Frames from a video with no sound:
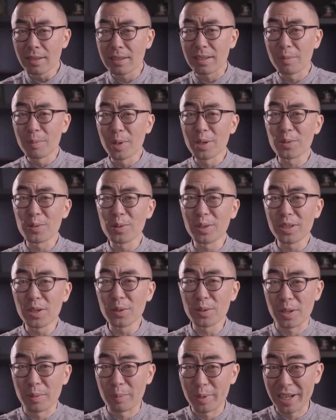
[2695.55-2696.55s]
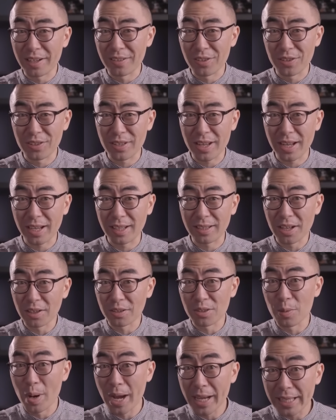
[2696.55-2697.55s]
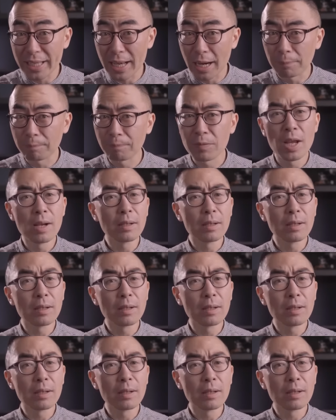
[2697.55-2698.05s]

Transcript: 怎么说都像是在闹着玩一样。